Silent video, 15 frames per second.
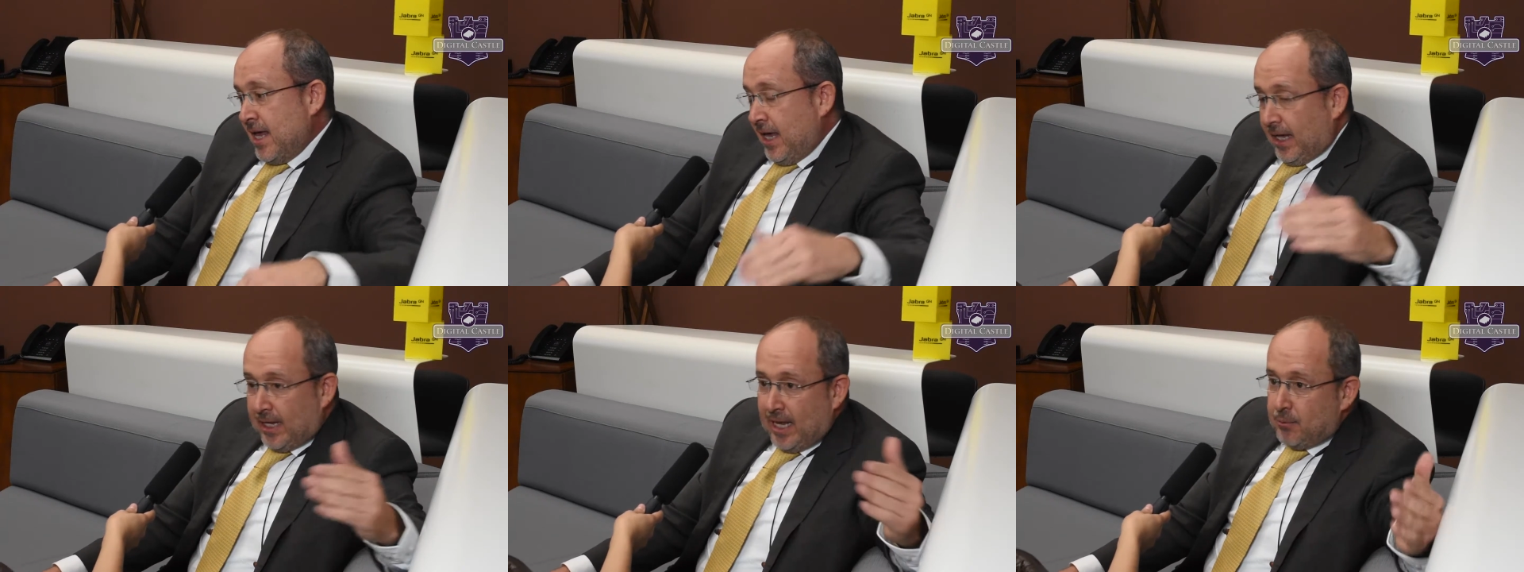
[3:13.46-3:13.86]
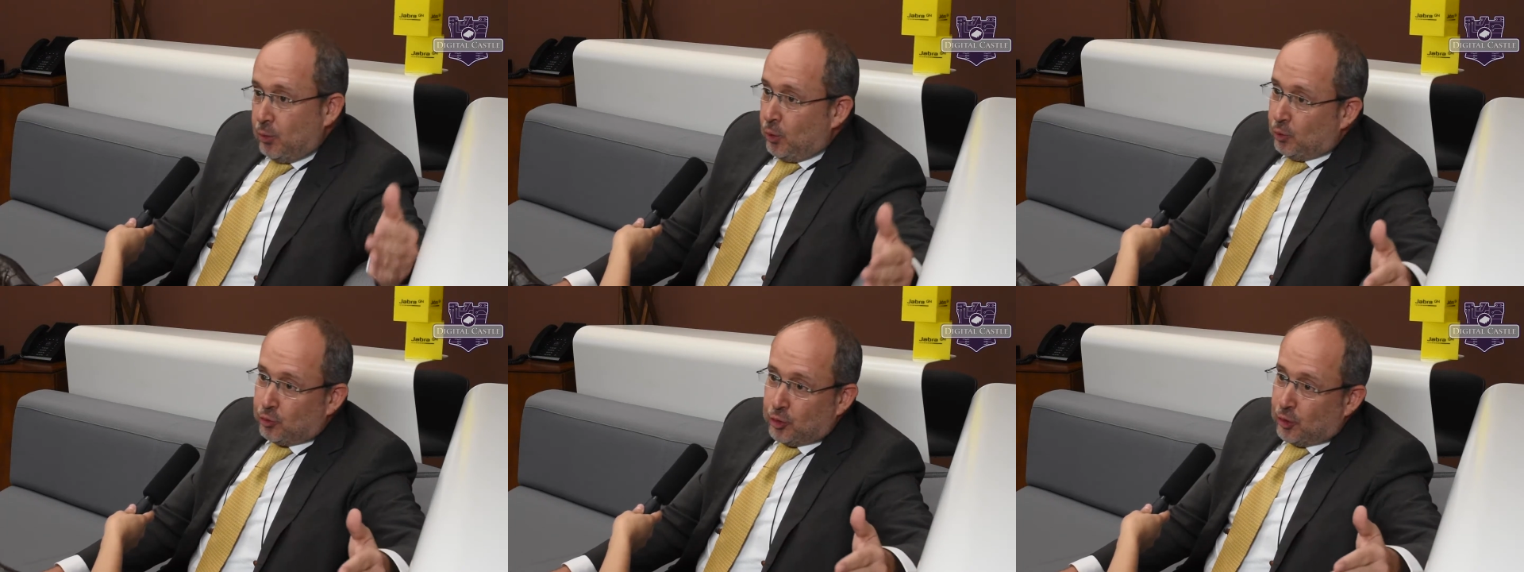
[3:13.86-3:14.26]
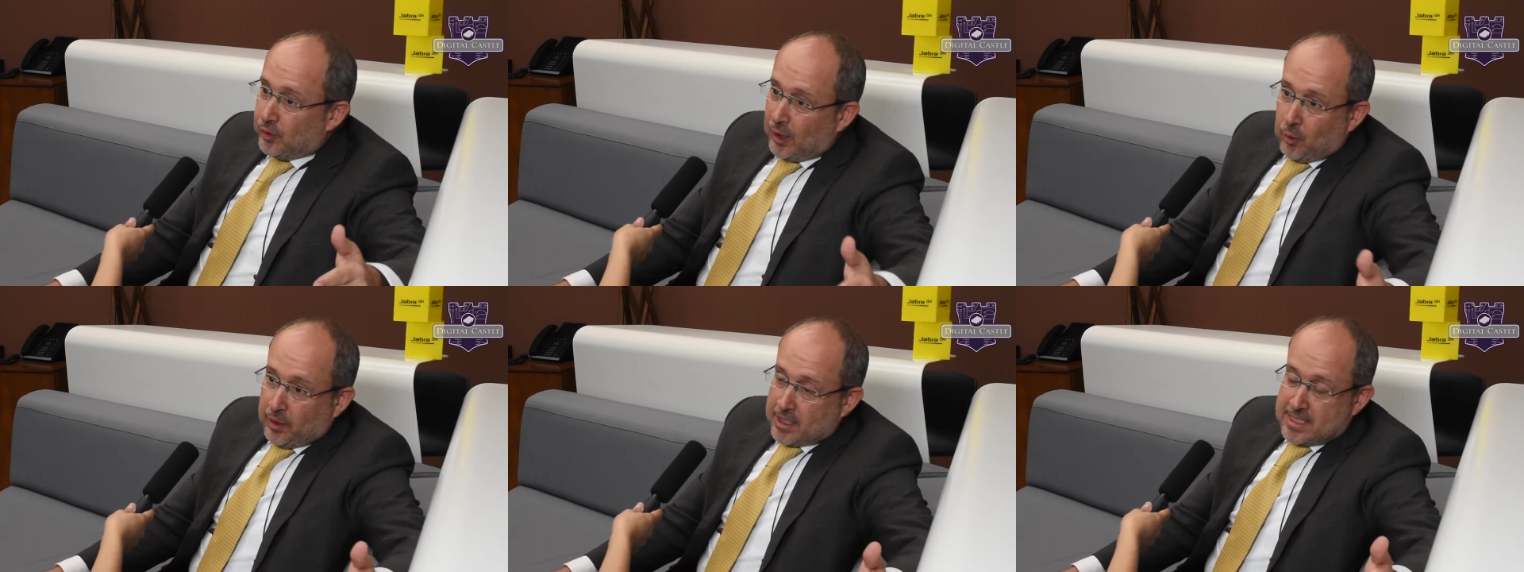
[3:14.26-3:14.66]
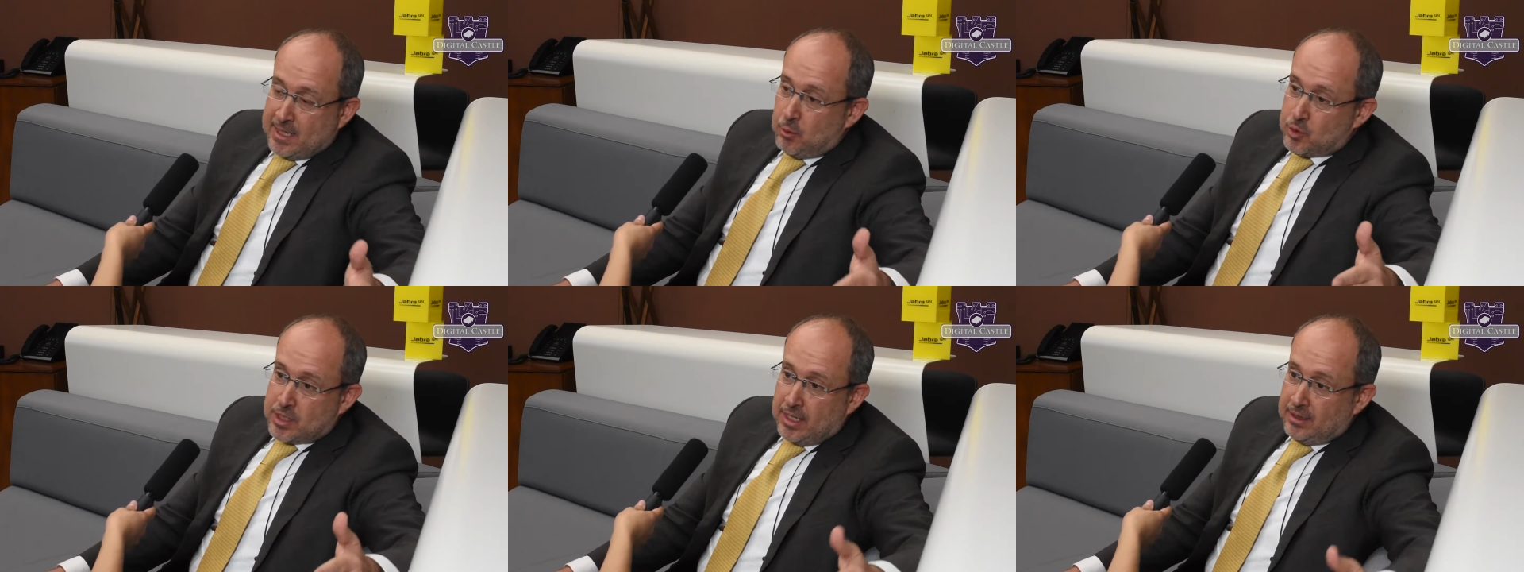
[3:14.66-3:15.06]
es la evolución de lo que
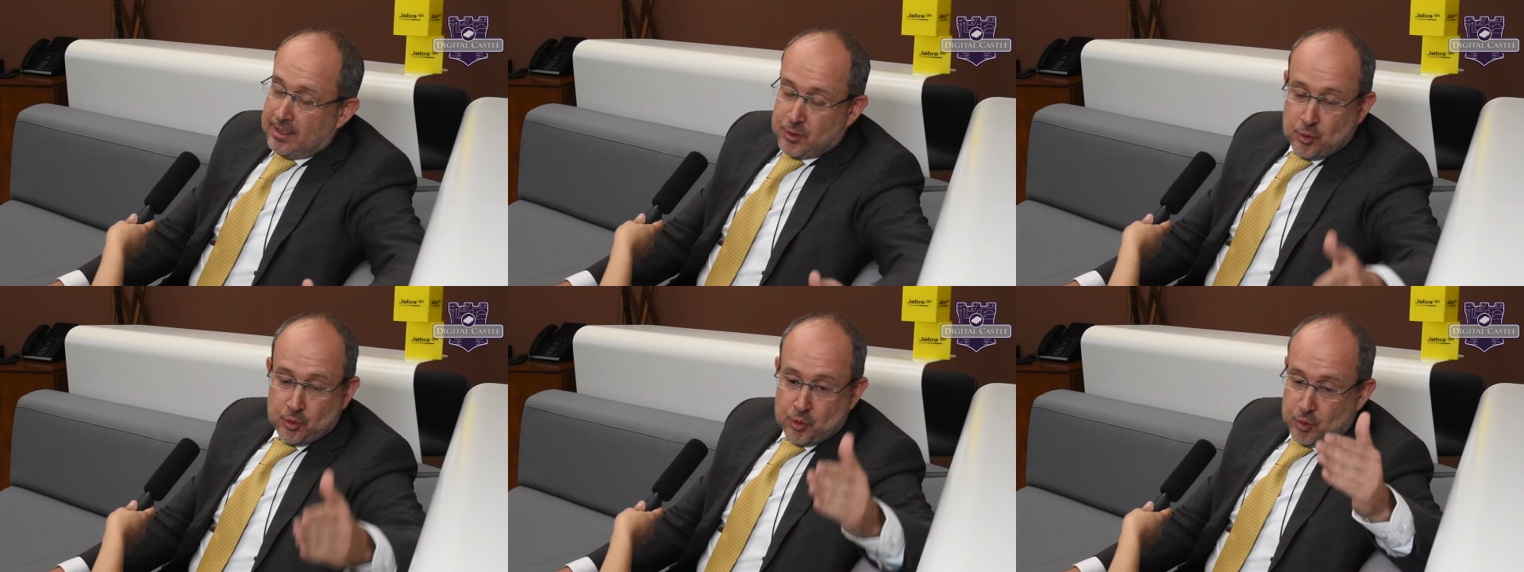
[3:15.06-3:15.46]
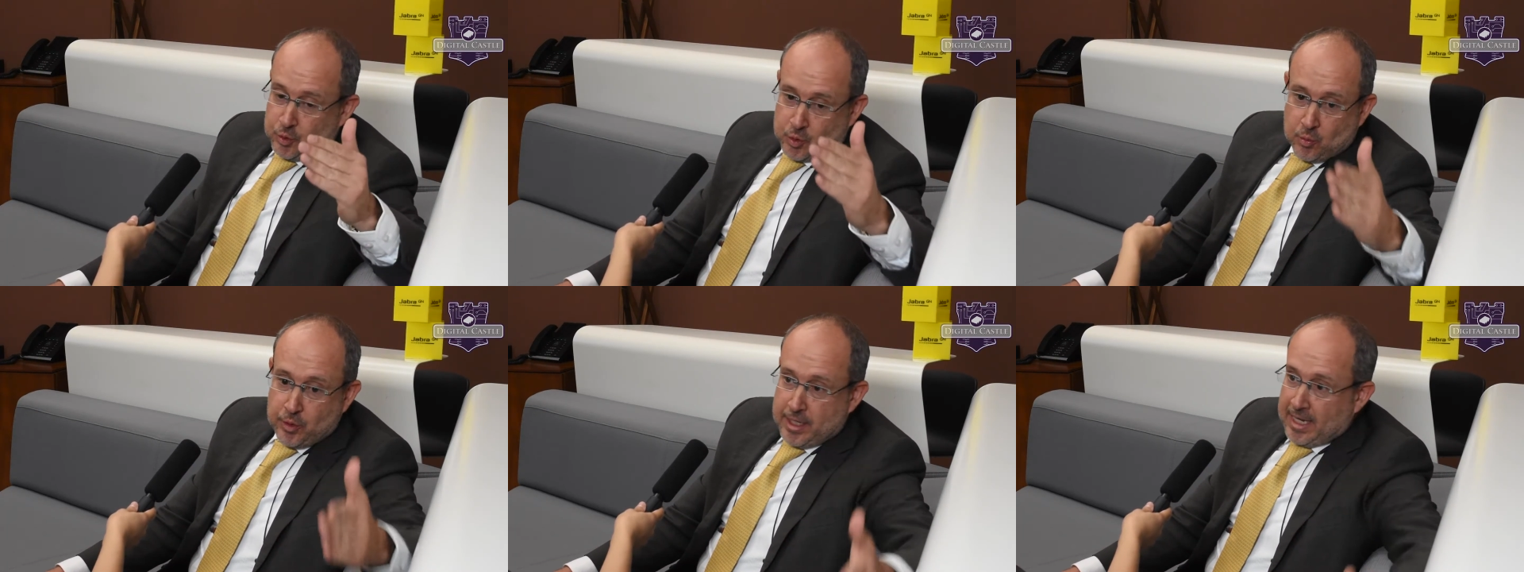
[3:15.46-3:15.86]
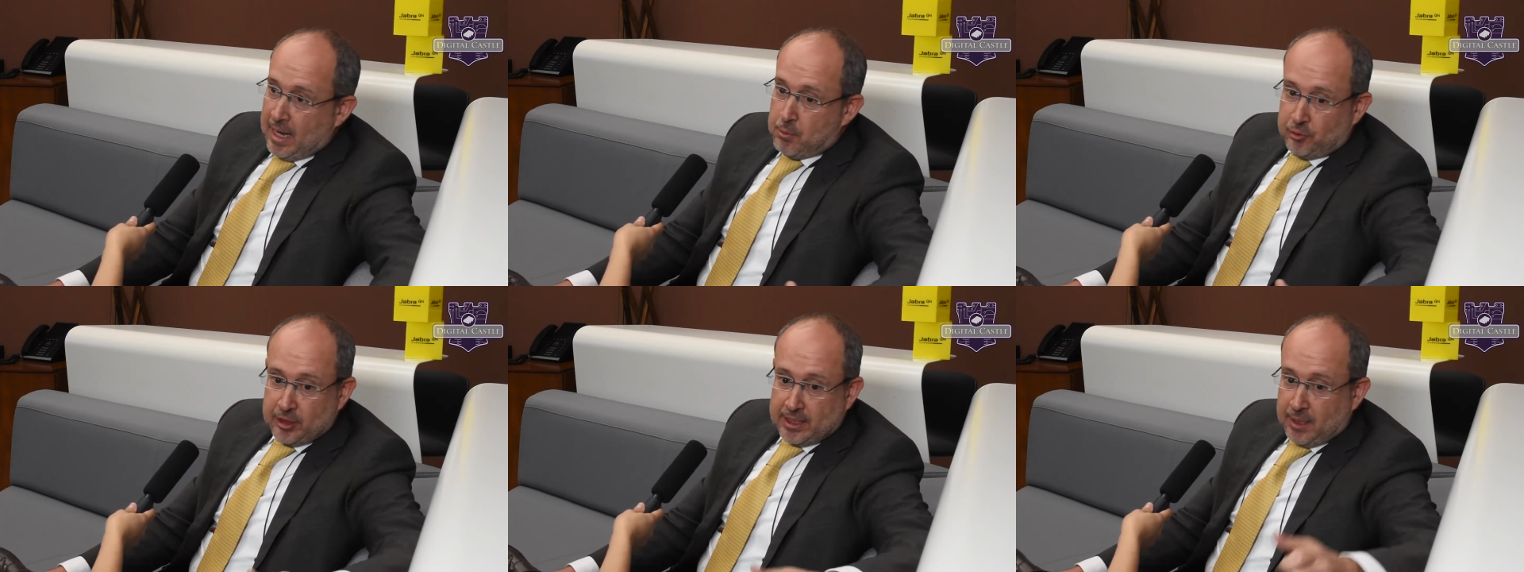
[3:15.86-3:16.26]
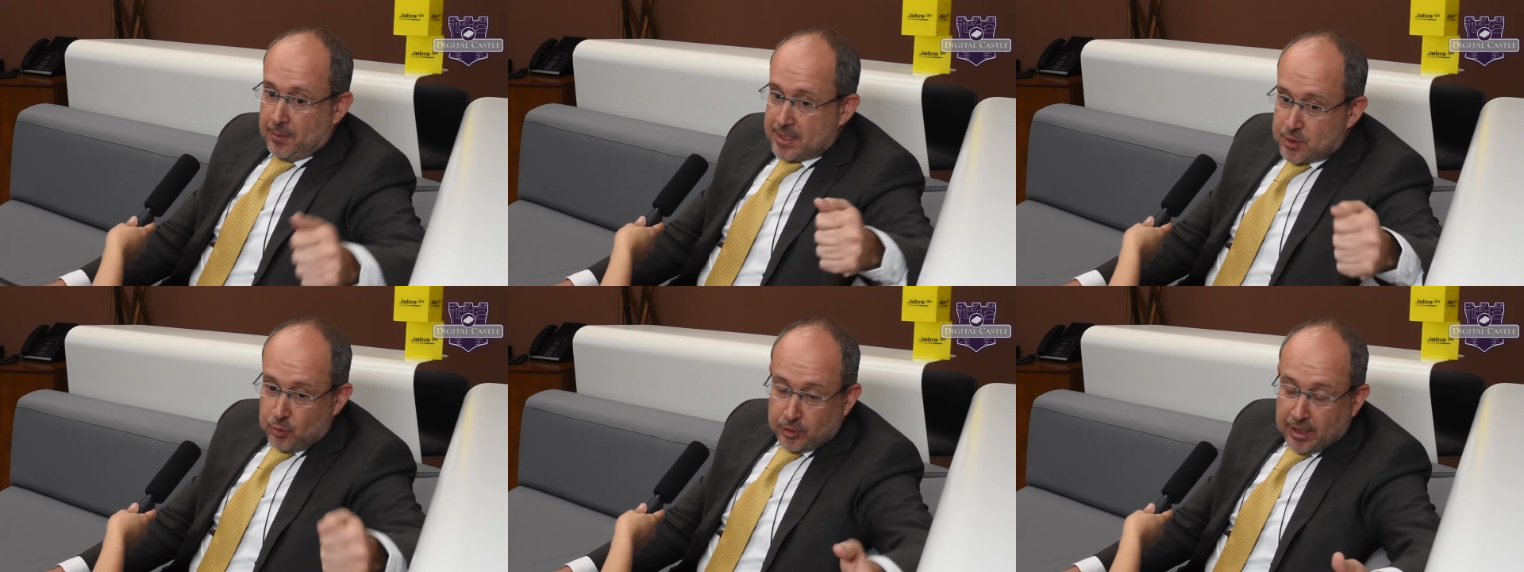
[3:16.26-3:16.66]
hacíamos antes. Nosotros nos comunicamos a
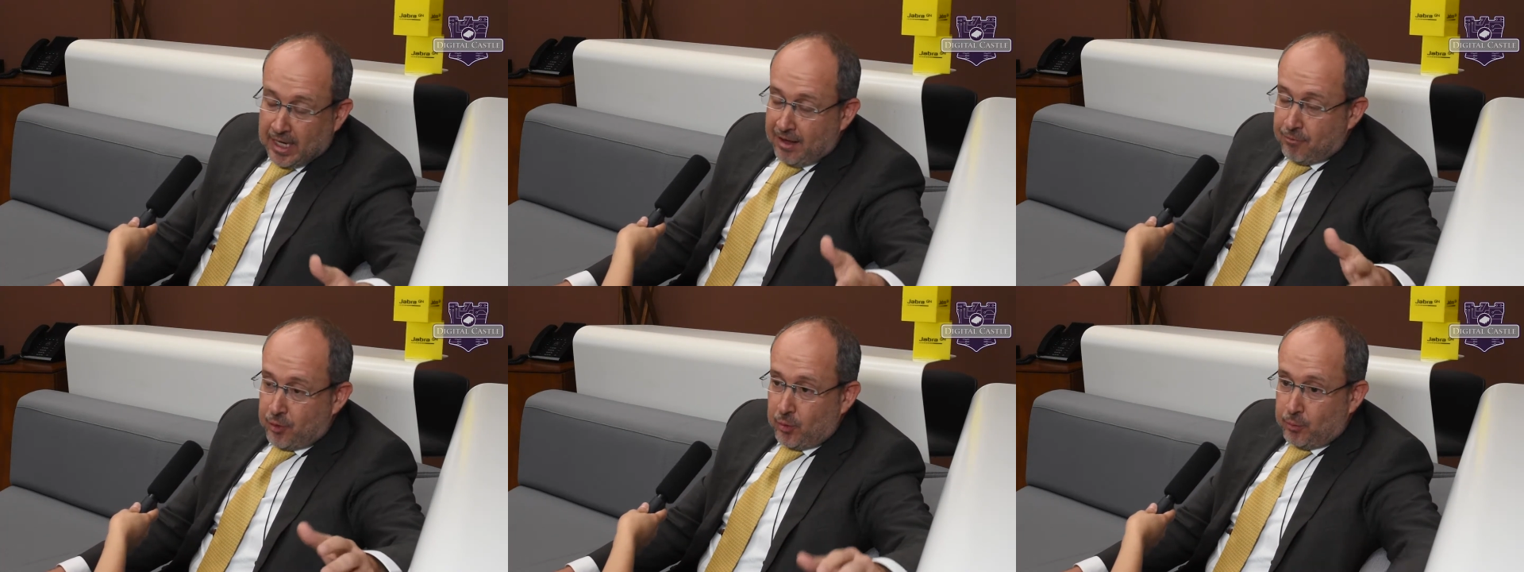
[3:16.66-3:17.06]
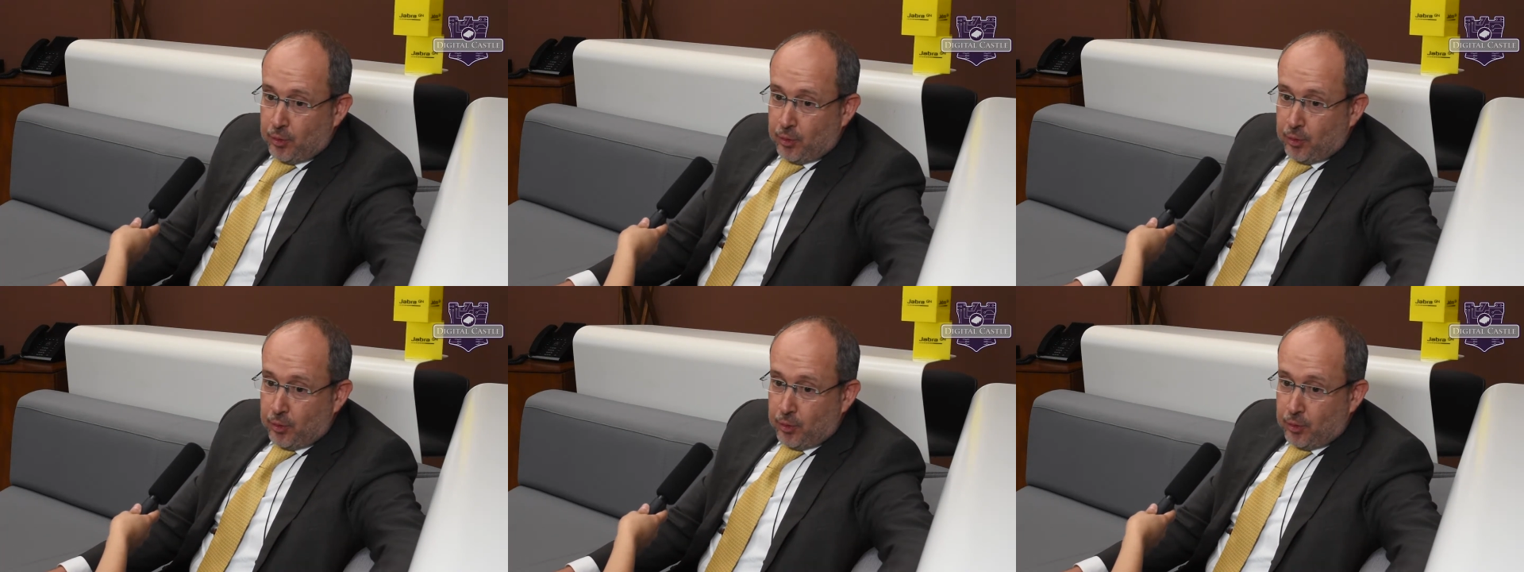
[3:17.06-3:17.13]
través de un teléfono,